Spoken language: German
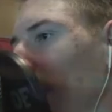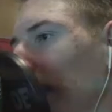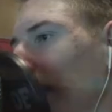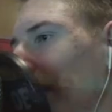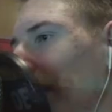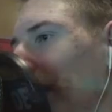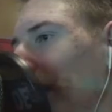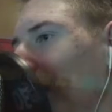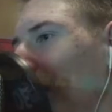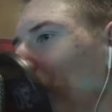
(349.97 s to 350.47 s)

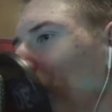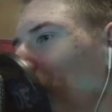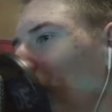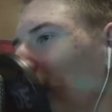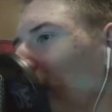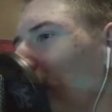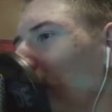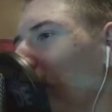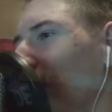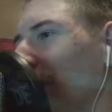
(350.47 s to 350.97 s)
Das sieht gut
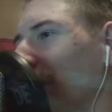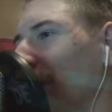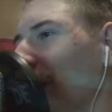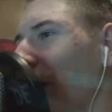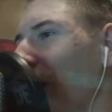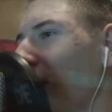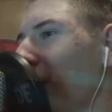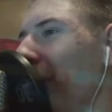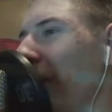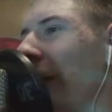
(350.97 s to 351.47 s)
aus.
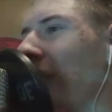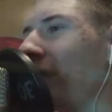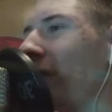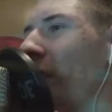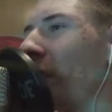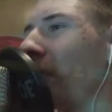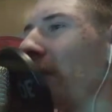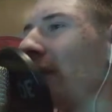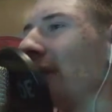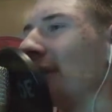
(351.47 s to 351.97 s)
Ah, Mann,
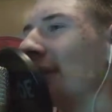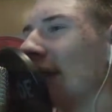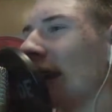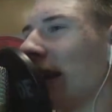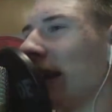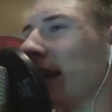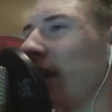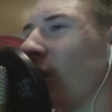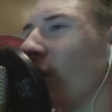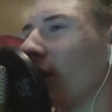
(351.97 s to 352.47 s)
warum ist der
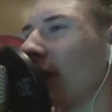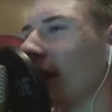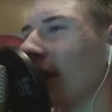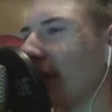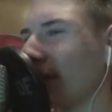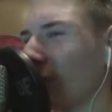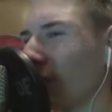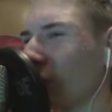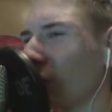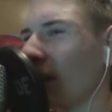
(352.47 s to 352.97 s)
denn noch
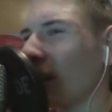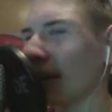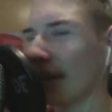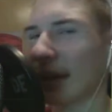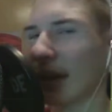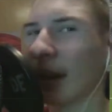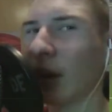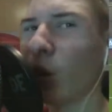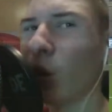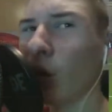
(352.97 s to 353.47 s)
dazwischen? Das
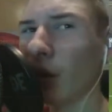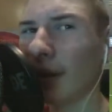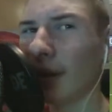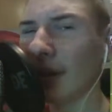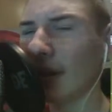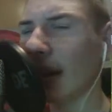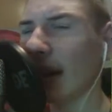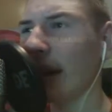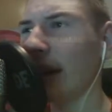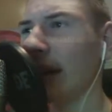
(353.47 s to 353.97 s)
kann doch nicht
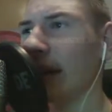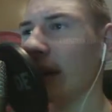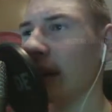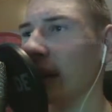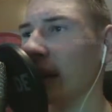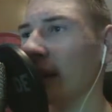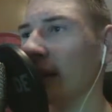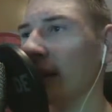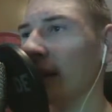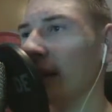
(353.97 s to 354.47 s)
sein.